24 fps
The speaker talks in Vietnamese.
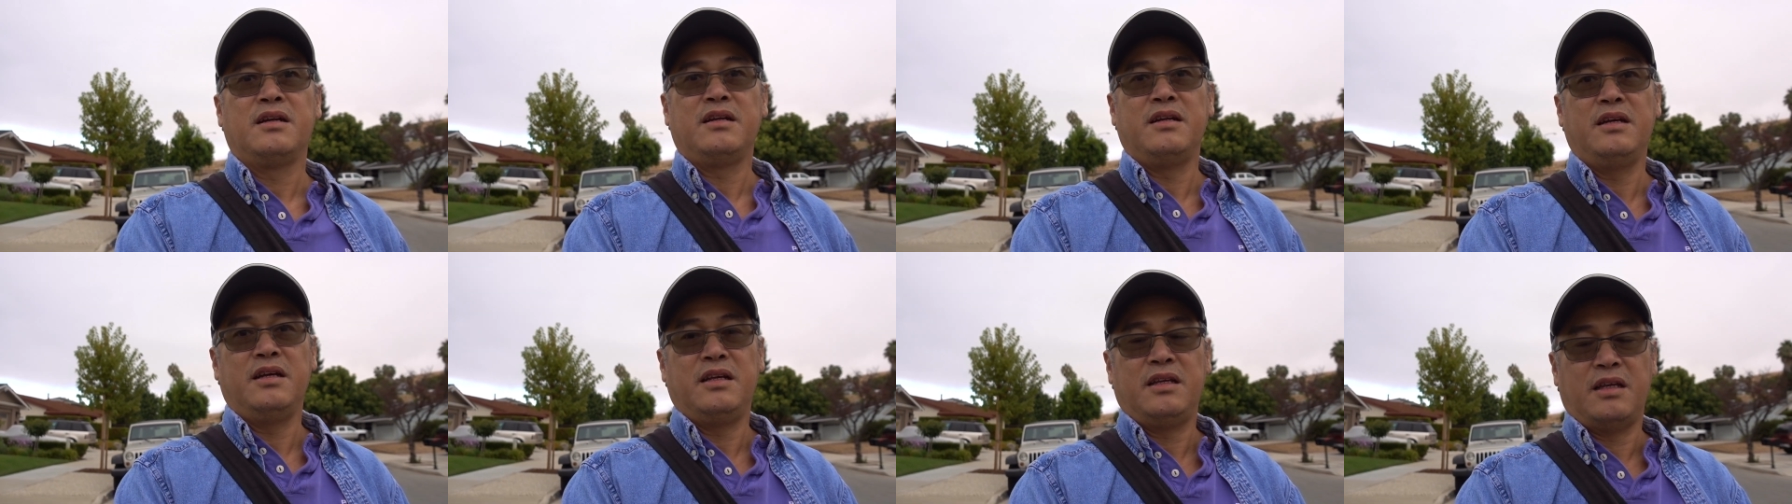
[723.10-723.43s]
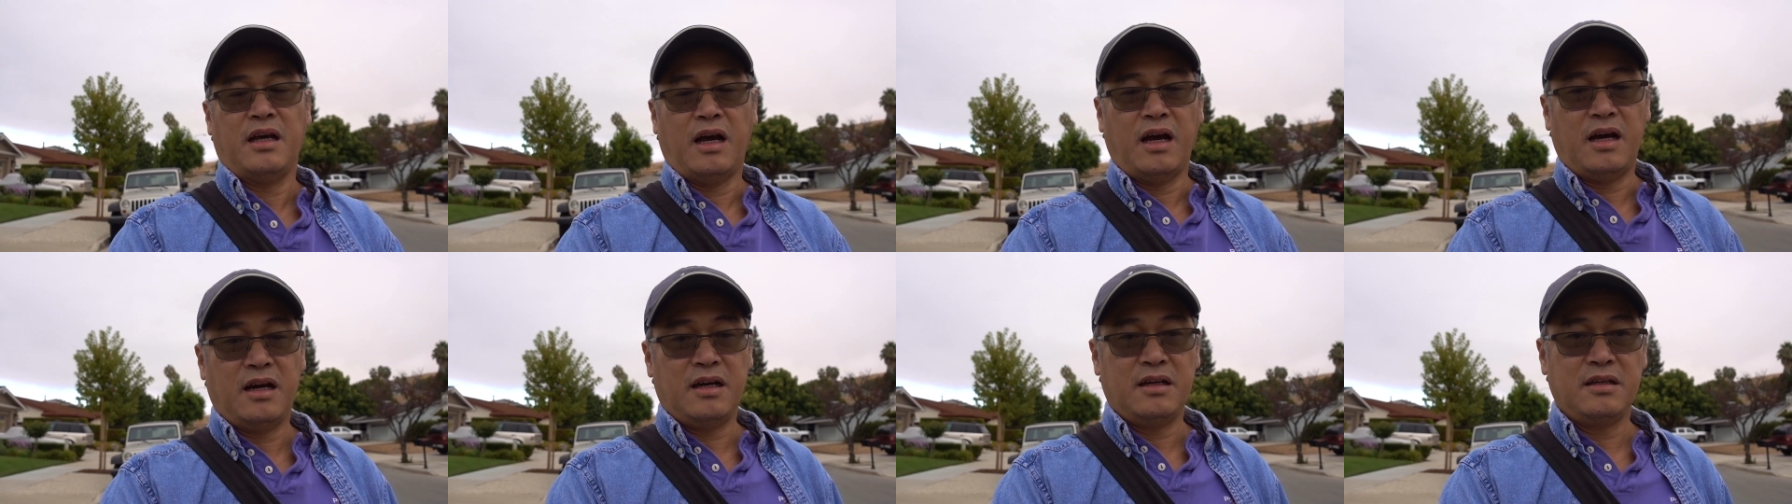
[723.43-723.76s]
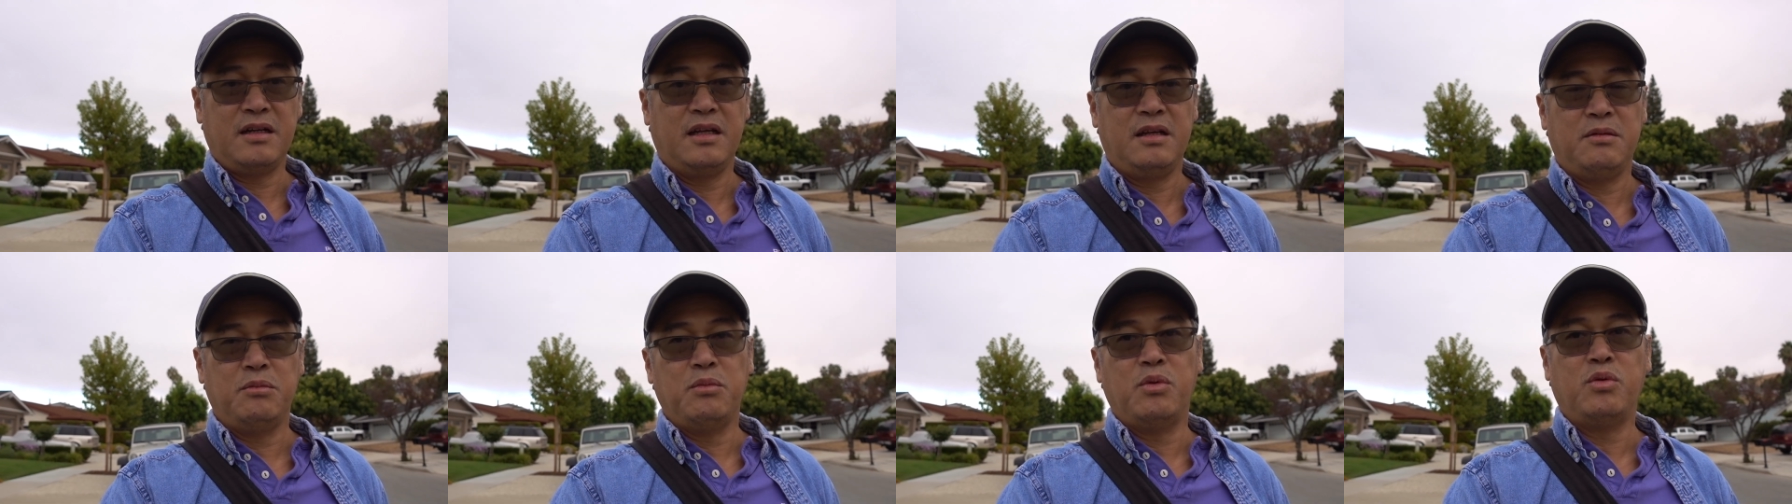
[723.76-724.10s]
đi chợ
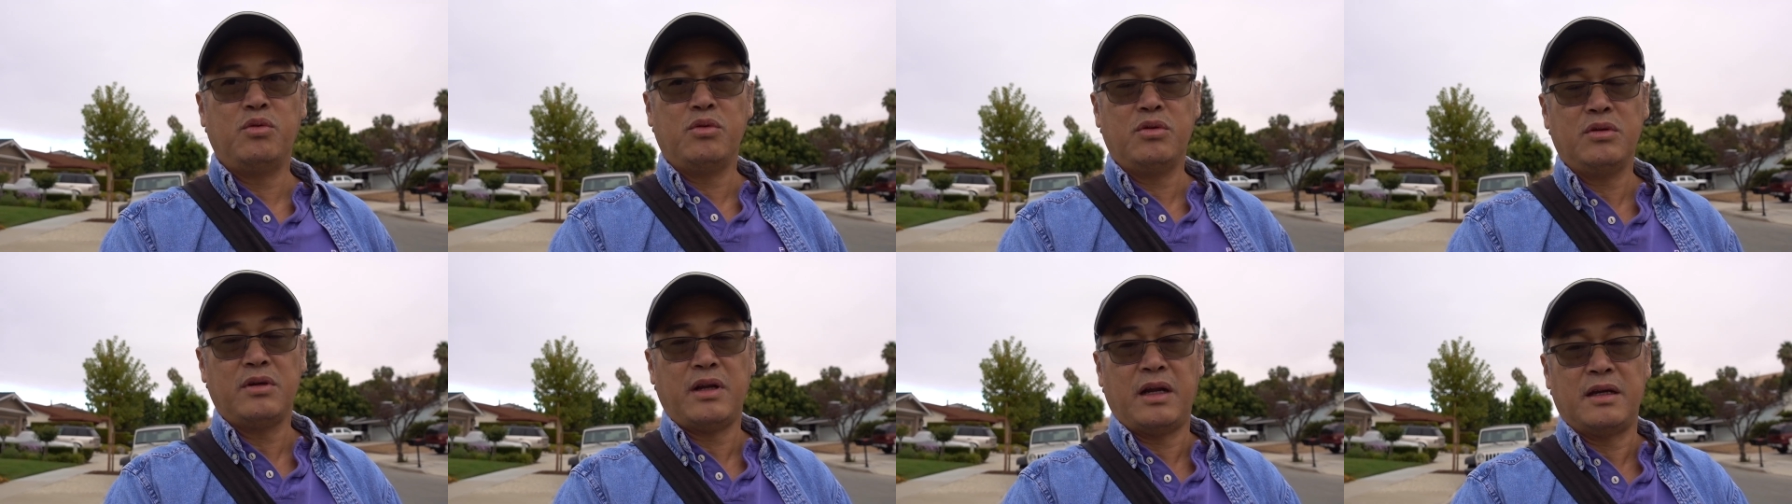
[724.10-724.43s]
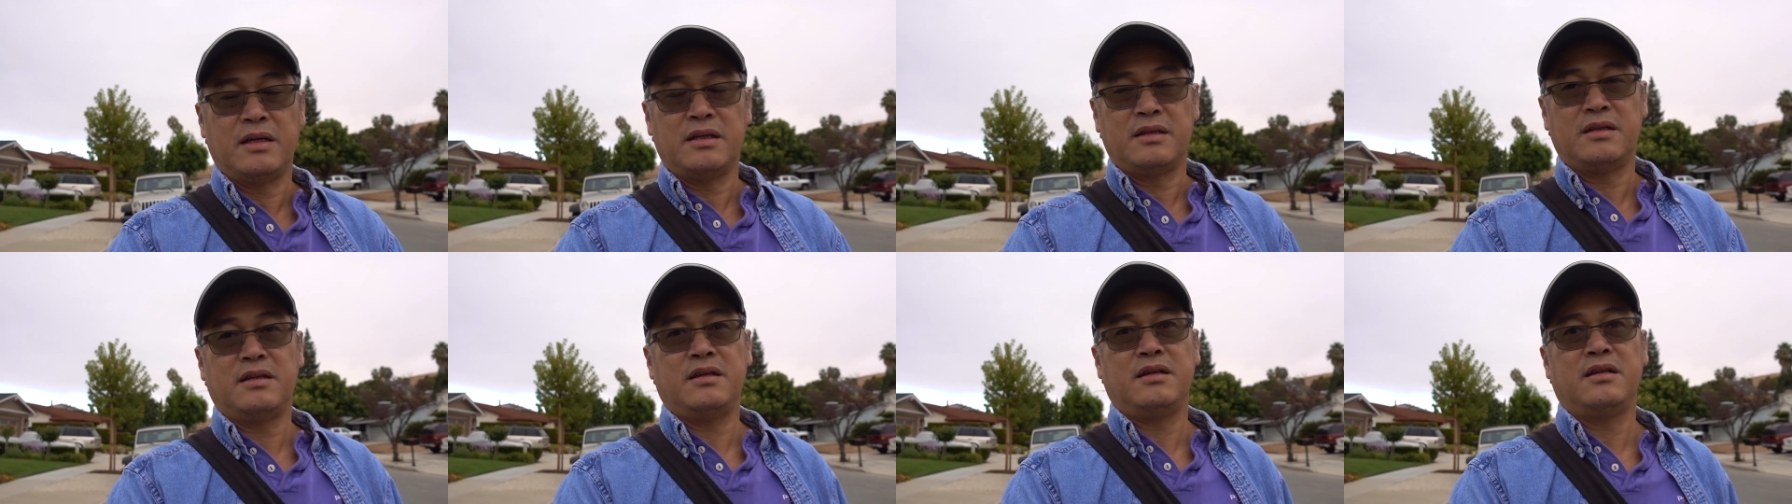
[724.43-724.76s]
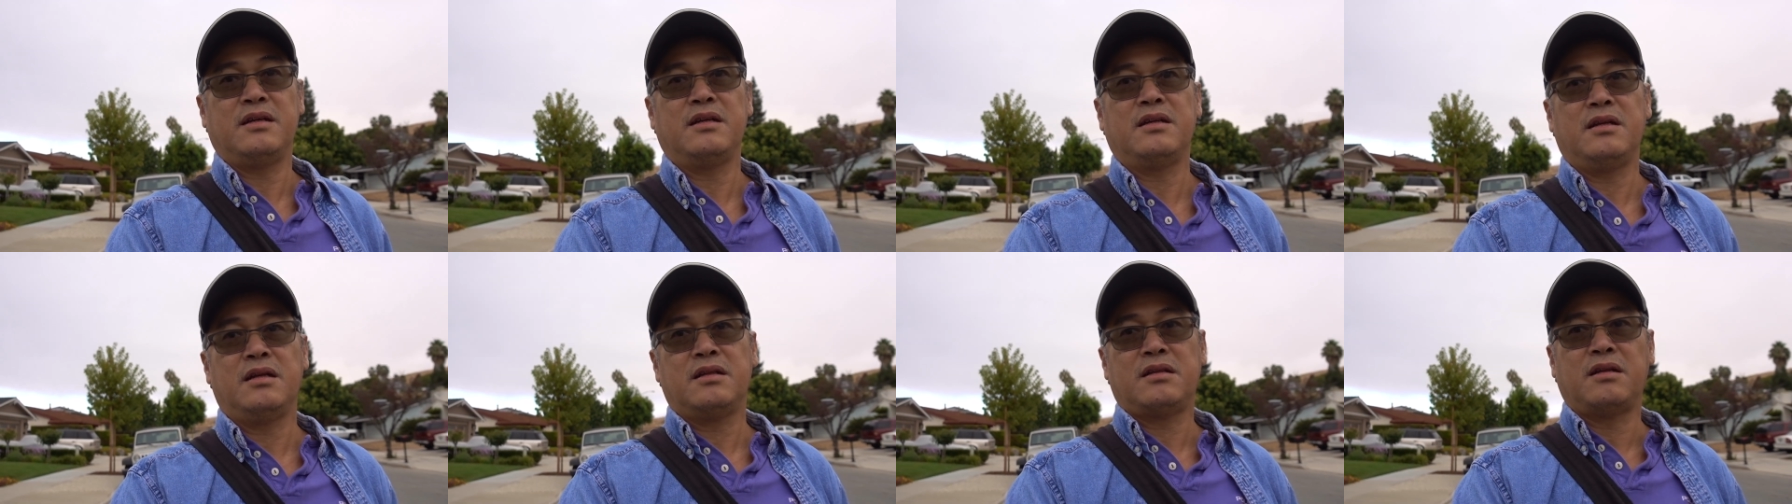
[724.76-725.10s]
đi búa
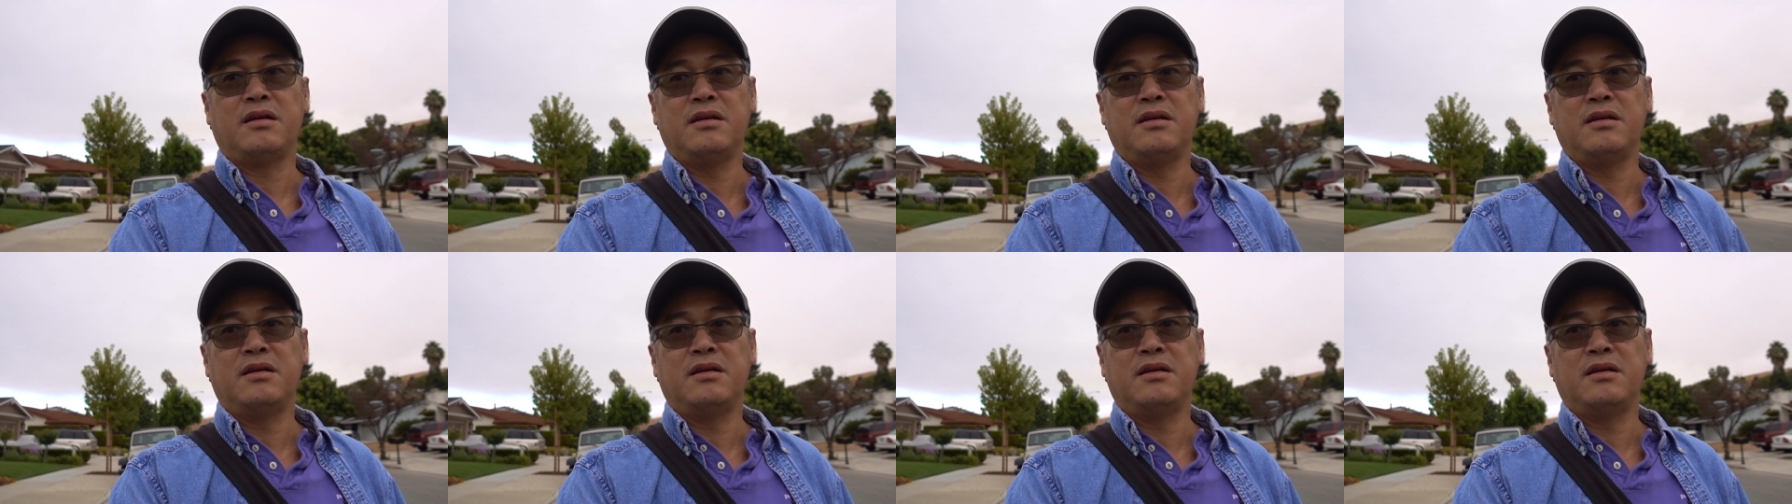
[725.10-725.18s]
đặng